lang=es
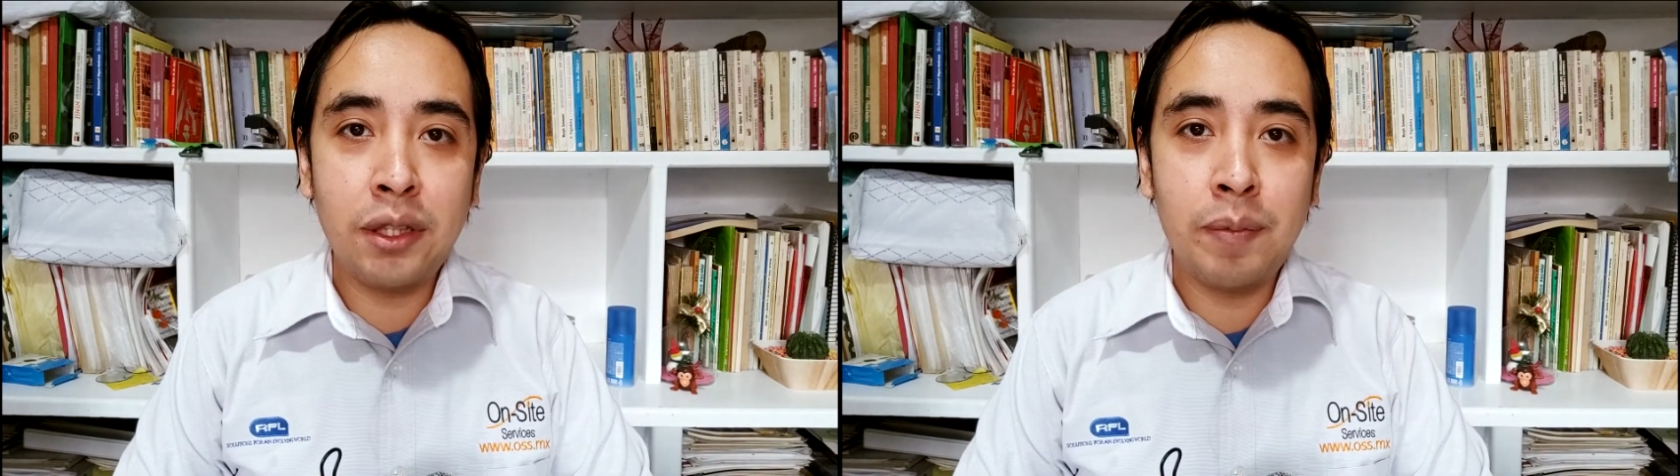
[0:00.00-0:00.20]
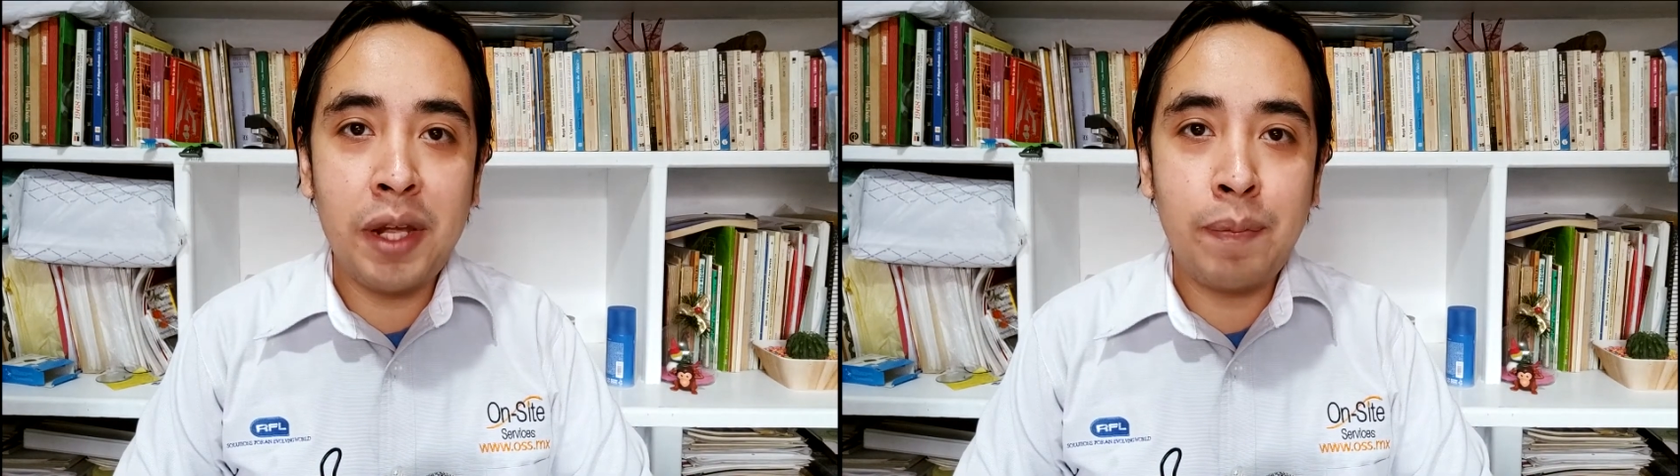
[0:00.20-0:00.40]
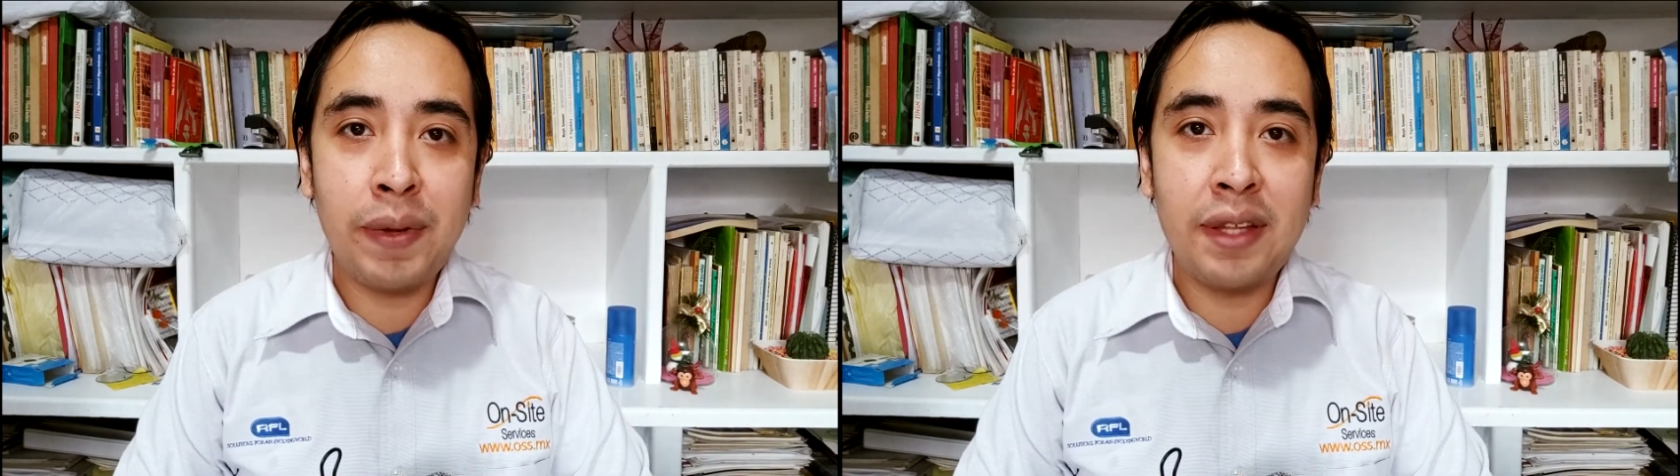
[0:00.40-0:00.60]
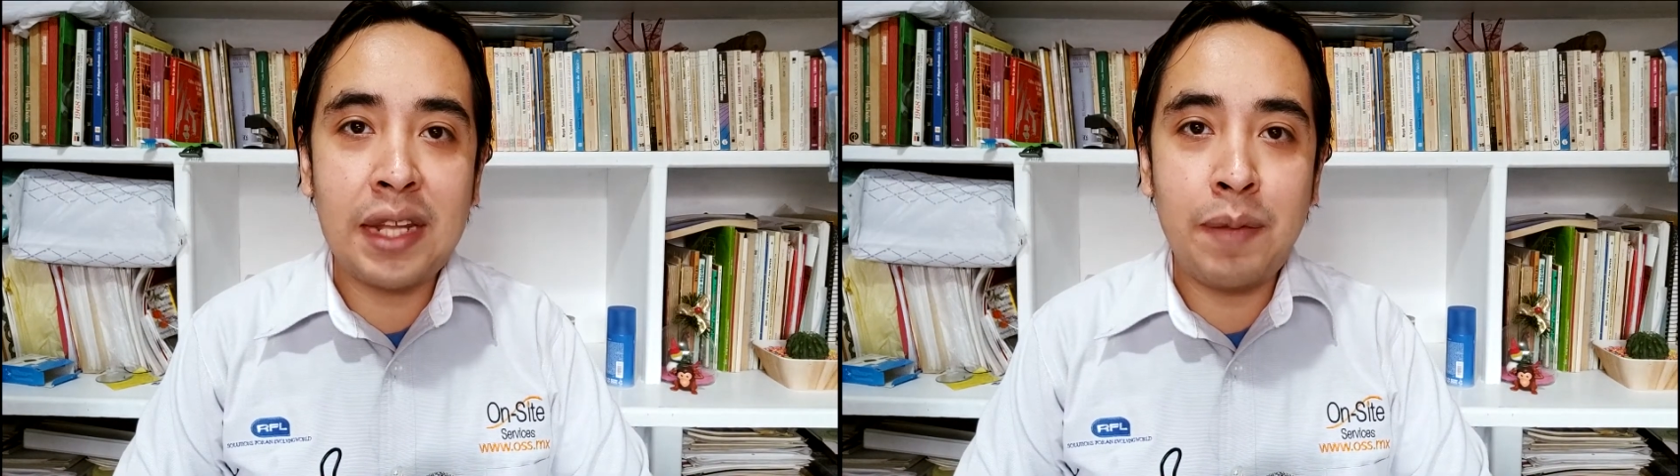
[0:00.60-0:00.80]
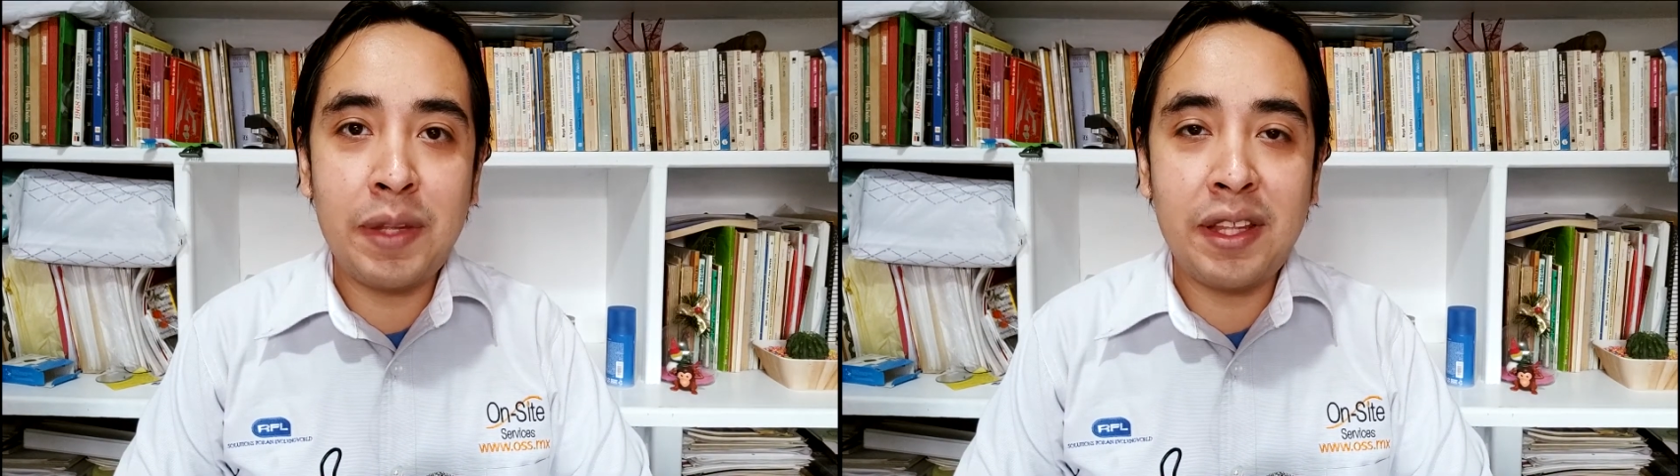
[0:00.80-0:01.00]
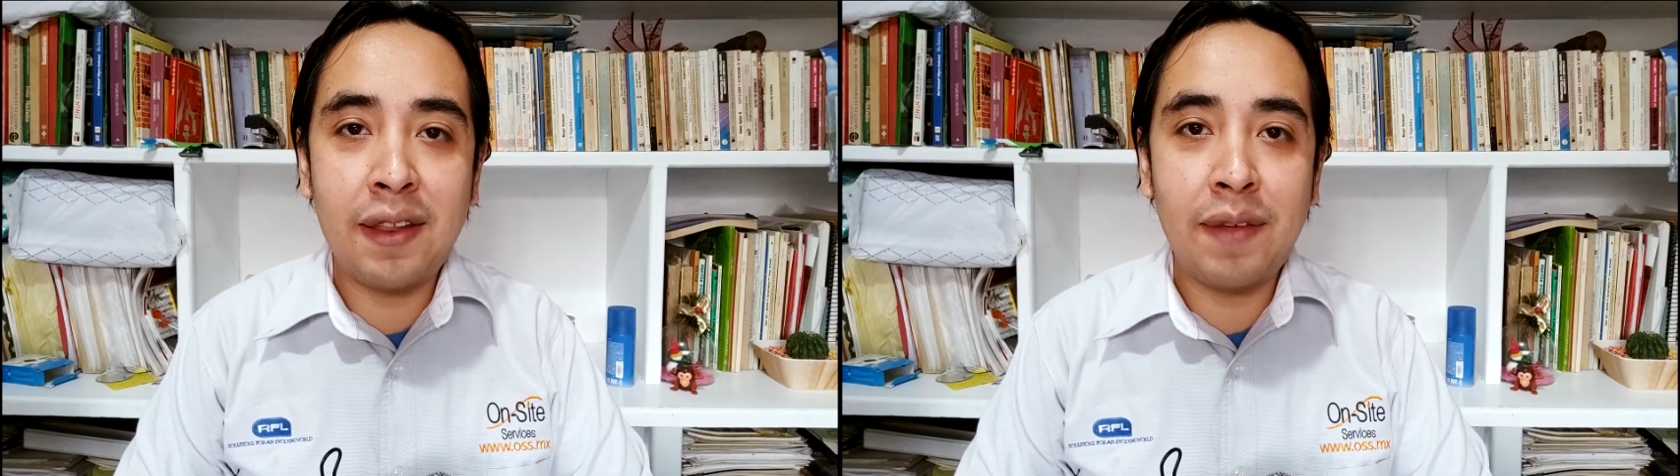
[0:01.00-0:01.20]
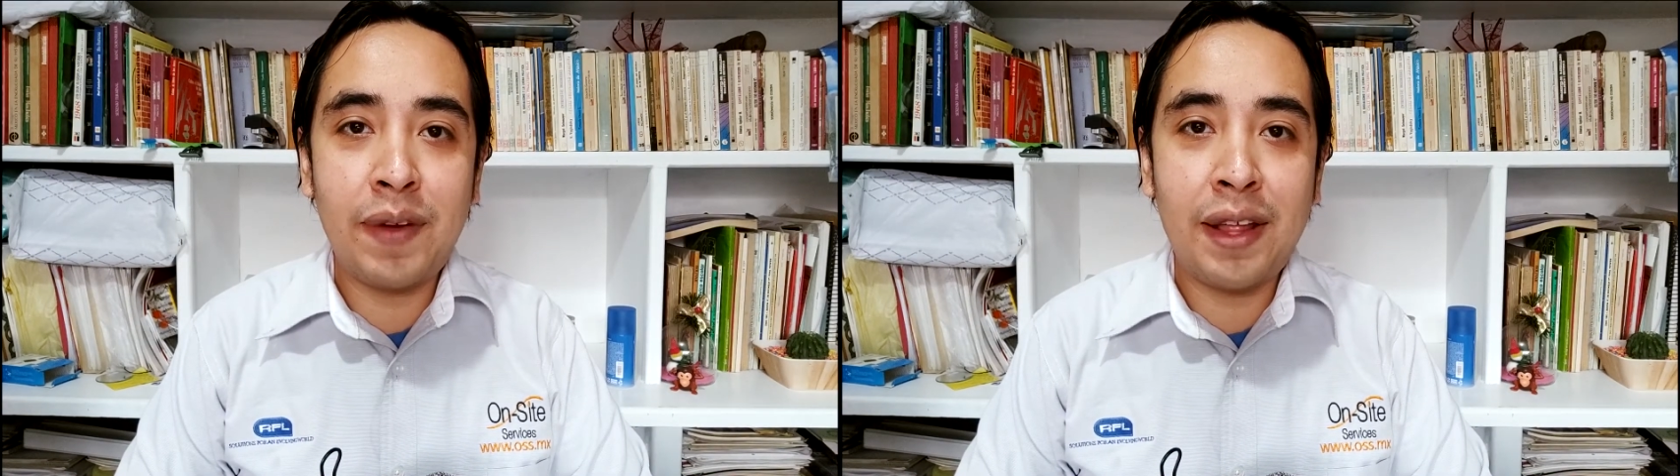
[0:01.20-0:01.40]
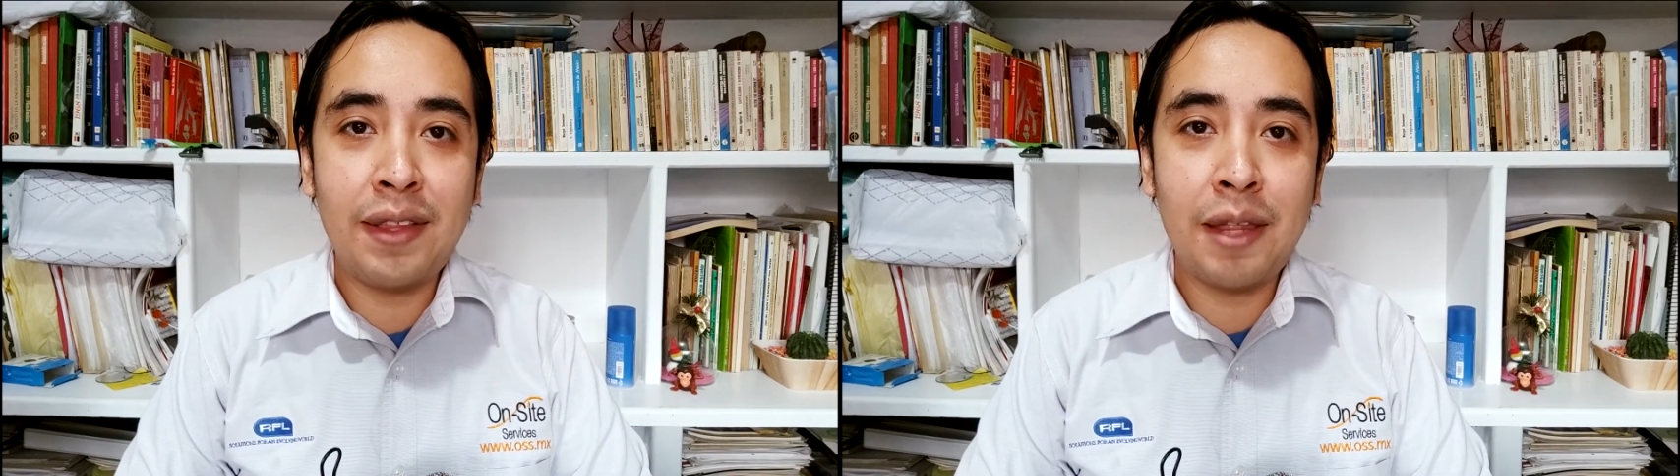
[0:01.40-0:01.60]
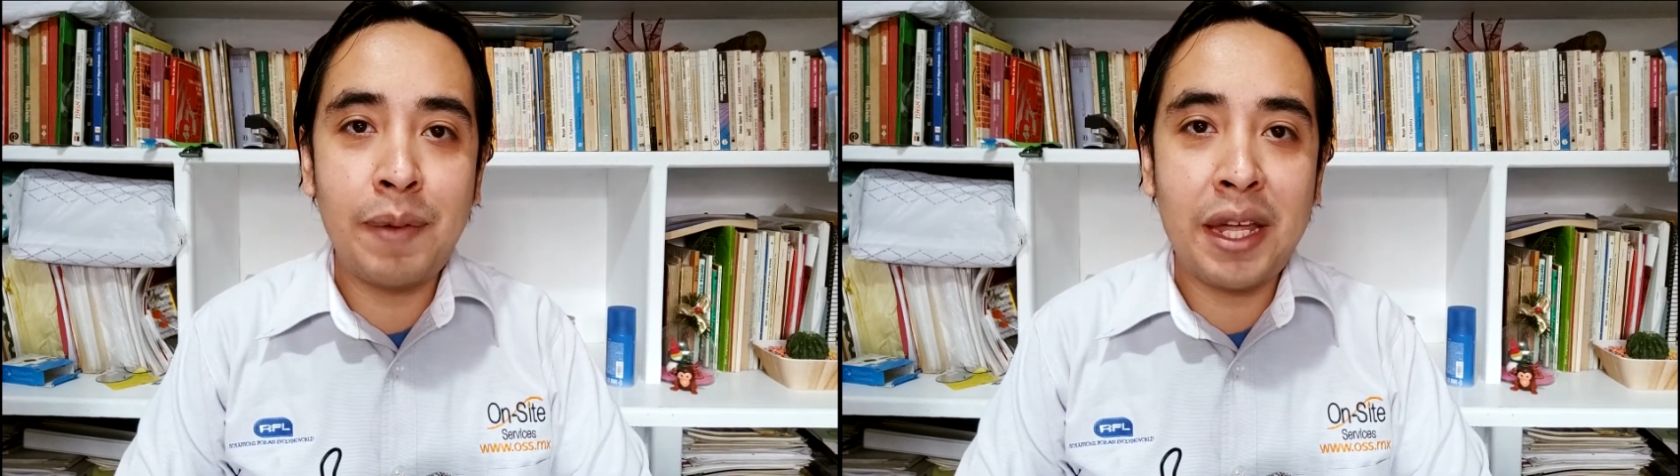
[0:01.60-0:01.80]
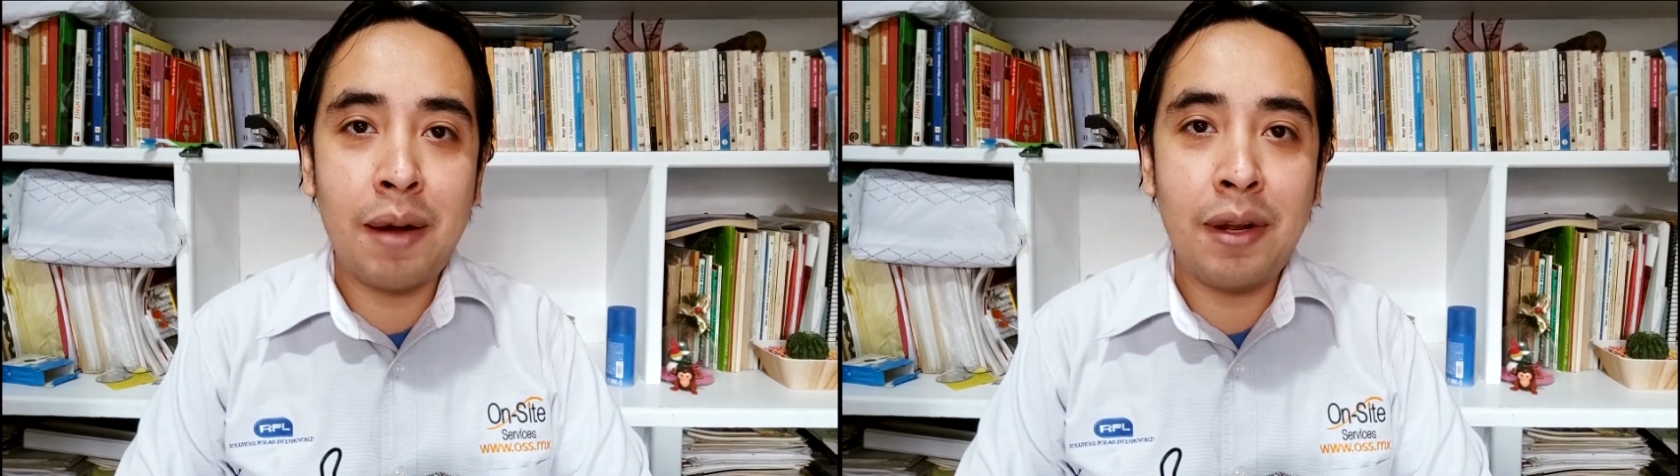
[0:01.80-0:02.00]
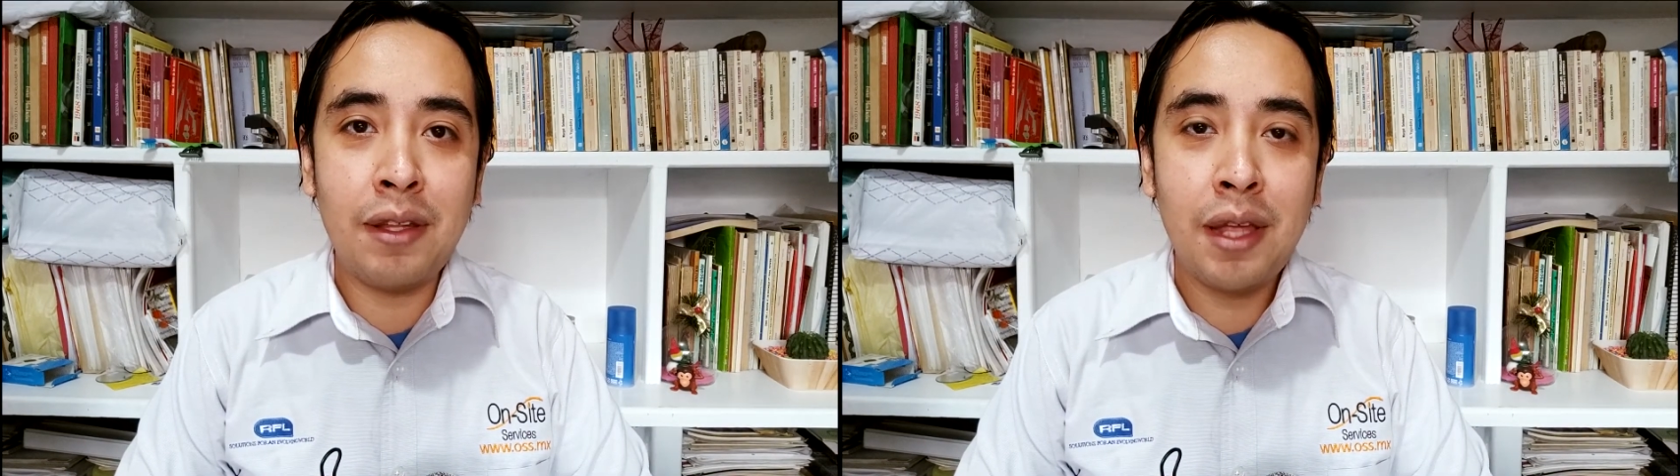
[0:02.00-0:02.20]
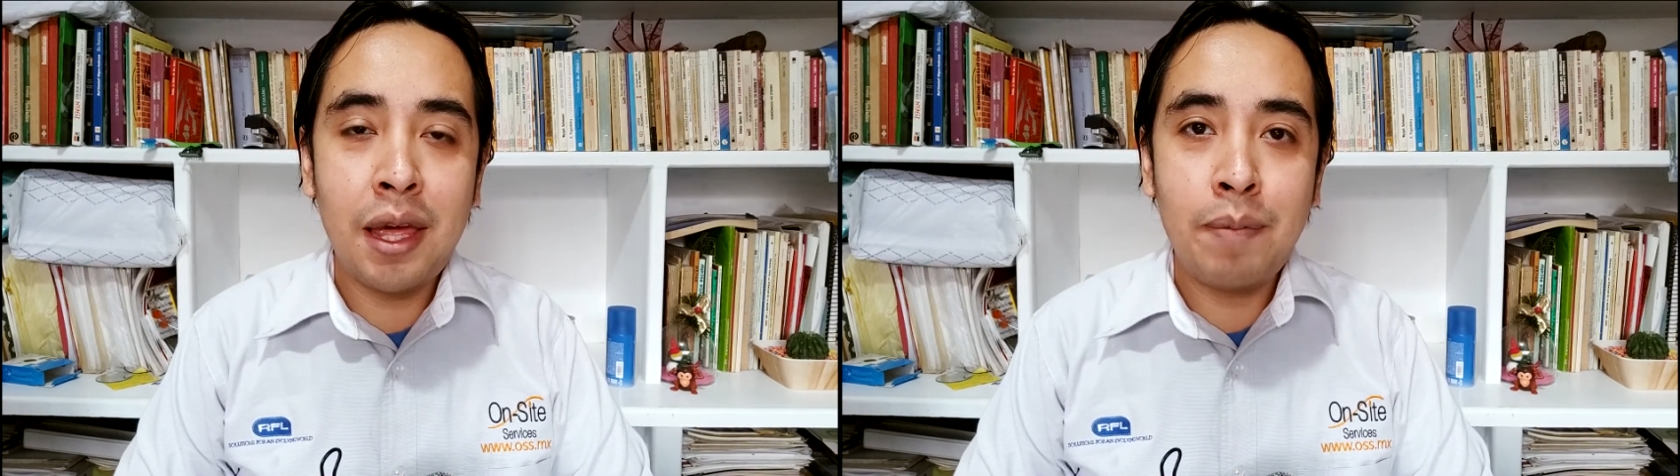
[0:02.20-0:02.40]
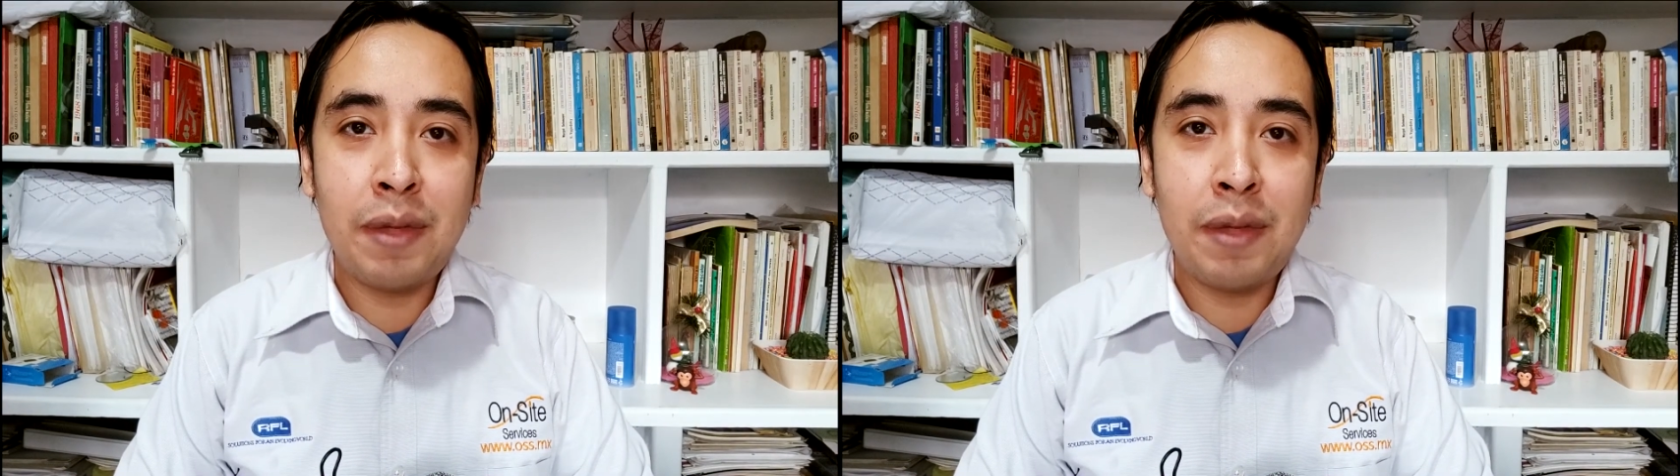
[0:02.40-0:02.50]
8000 puede transmitir diferentes variables